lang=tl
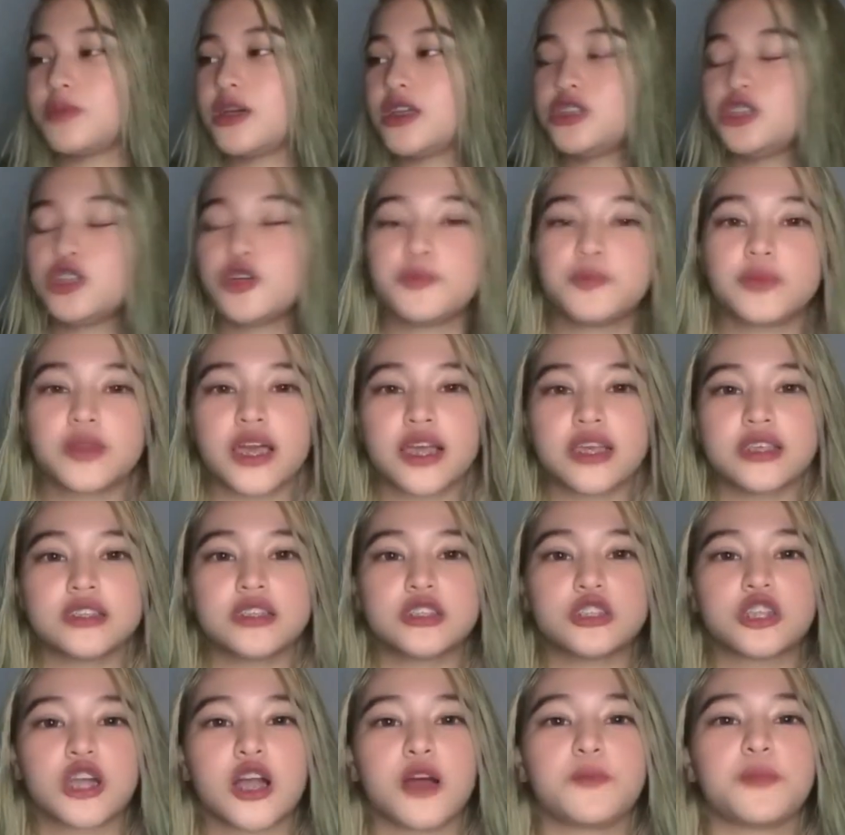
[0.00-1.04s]
Medyo
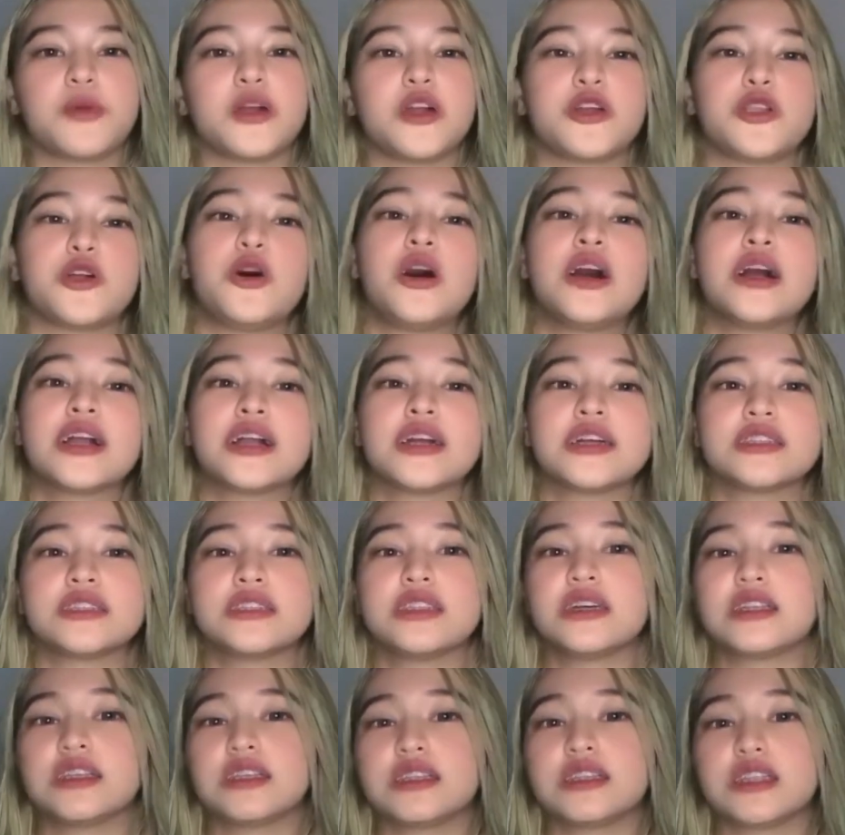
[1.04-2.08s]
pricey siya, pero ang
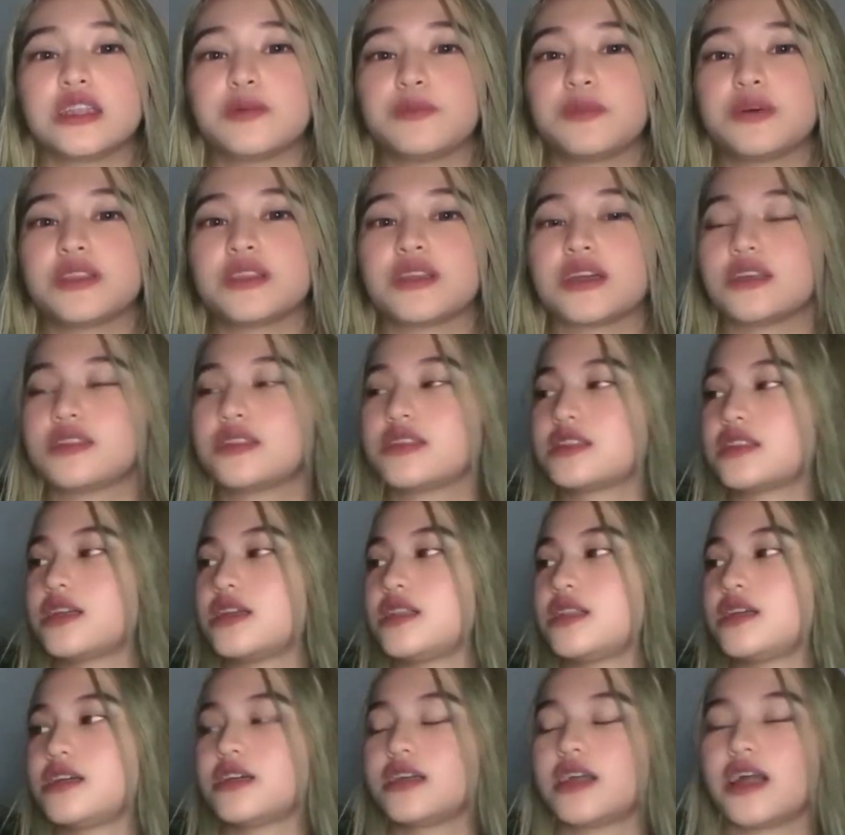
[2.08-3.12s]
ganda rin naman kasi
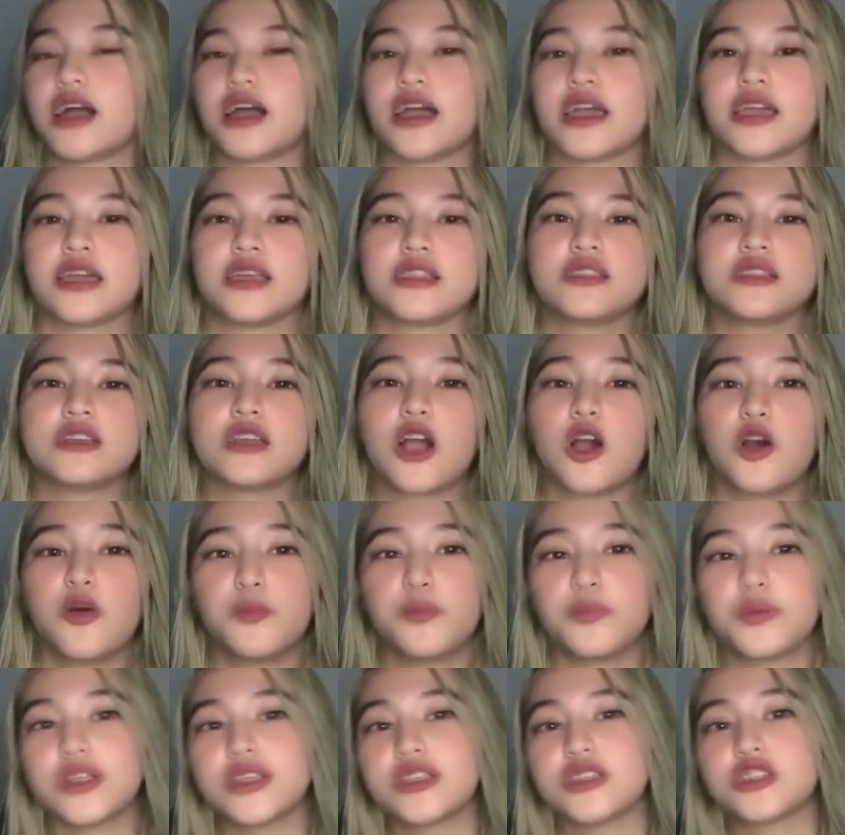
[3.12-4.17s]
talaga, and cow
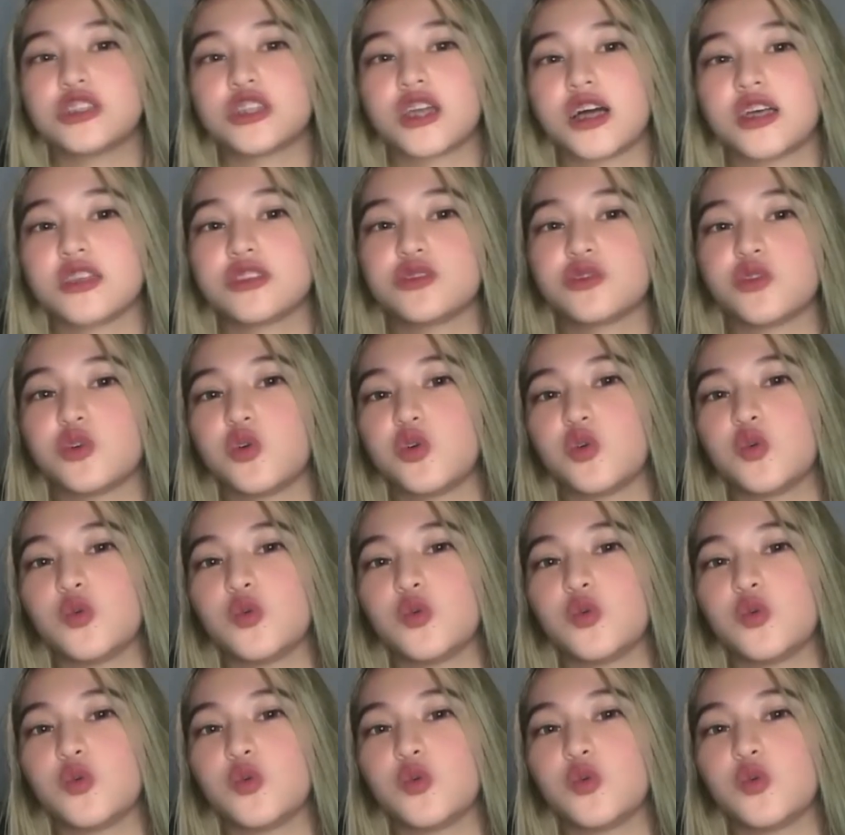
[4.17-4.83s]
print siya, so...